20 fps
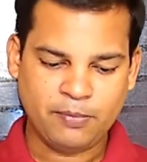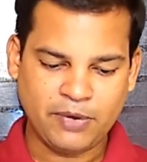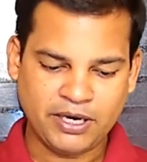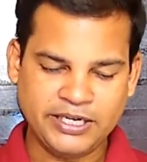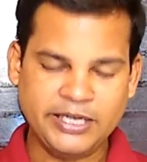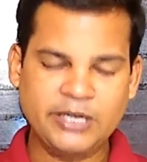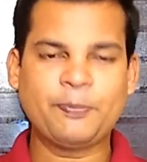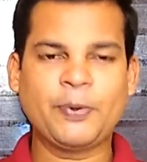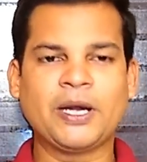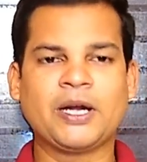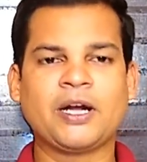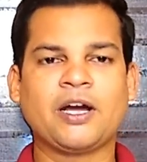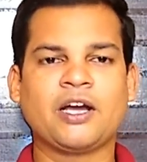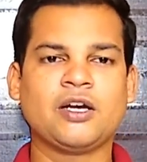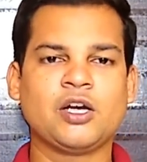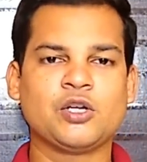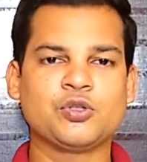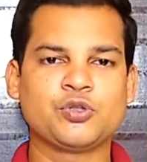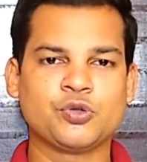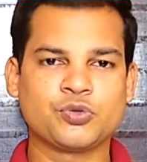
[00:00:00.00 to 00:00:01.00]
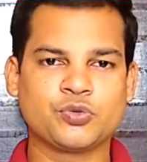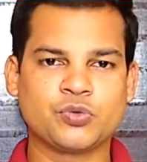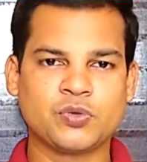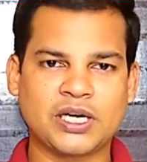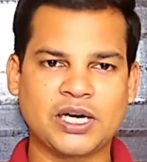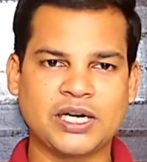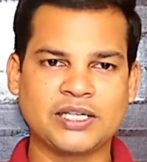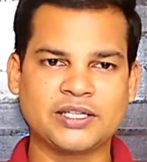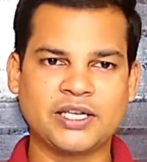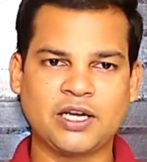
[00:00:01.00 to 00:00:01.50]
మరి ఈ ప్రకారంగా
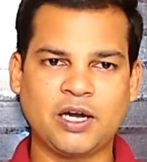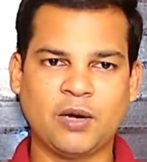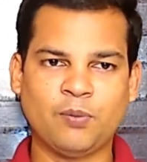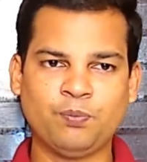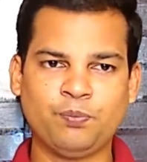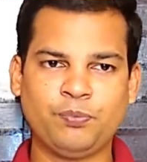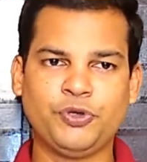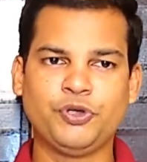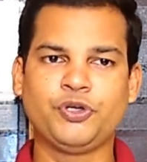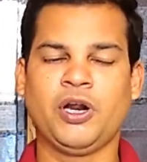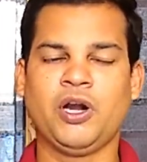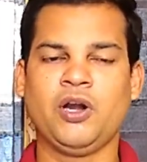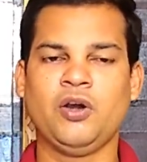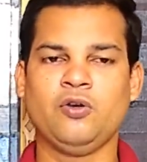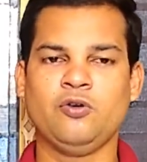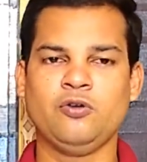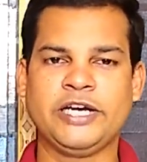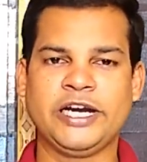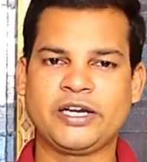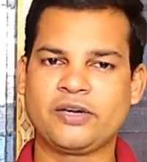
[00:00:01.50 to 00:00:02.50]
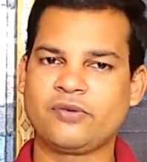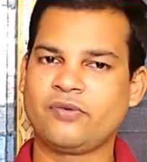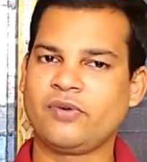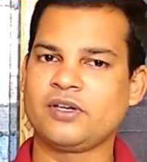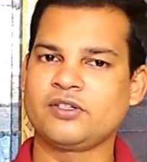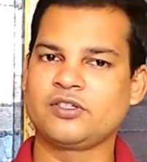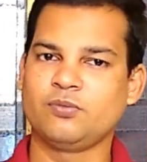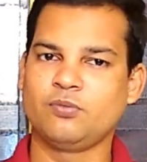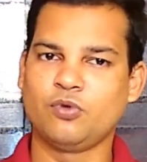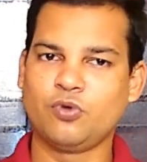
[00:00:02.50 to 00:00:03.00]
చూసుకున్నట్లయితే కంప్యూటర్లో
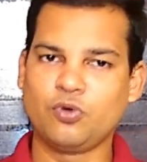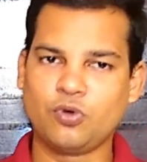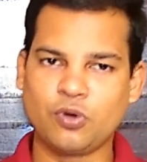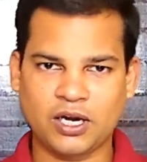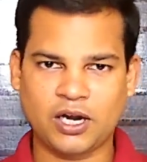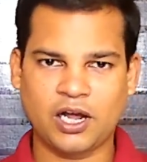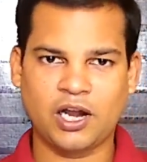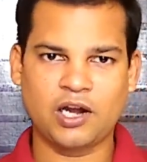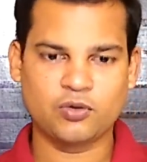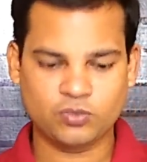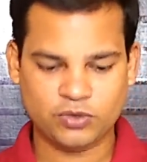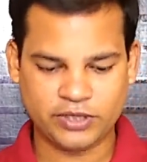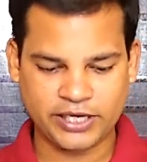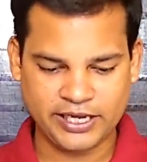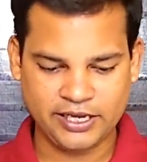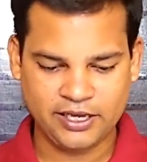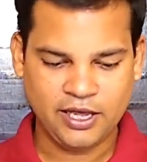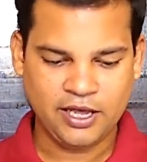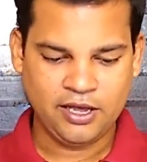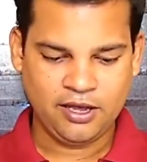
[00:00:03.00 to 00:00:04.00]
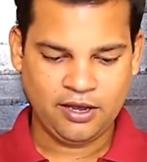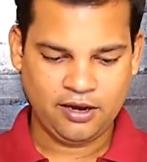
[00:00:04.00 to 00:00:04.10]
నెట్వర్క్స్ మూడు రకాలు ఉంటాయి